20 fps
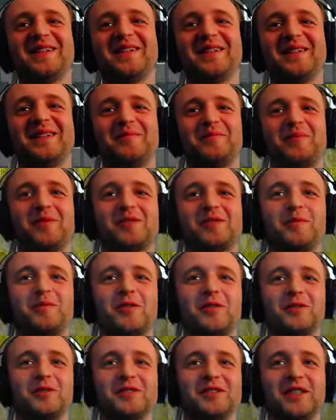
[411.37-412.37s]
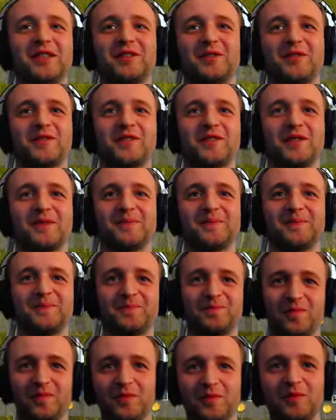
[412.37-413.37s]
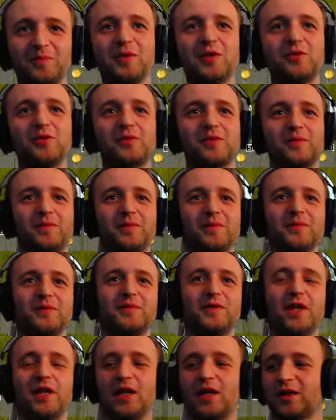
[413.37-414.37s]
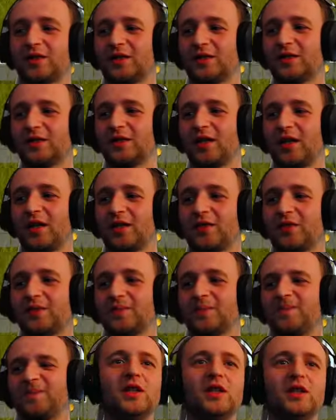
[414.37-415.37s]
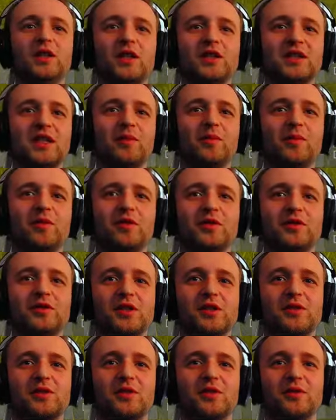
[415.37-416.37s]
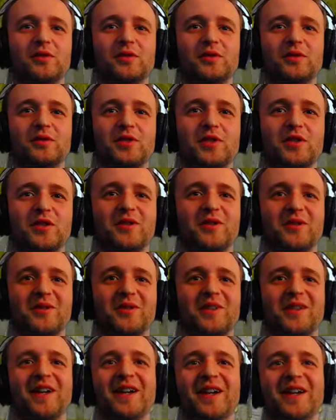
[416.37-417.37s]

I boże mogą zniknąć, nie? Mi, mi już wiele razy znikały. I tak samo zresztą w życiu.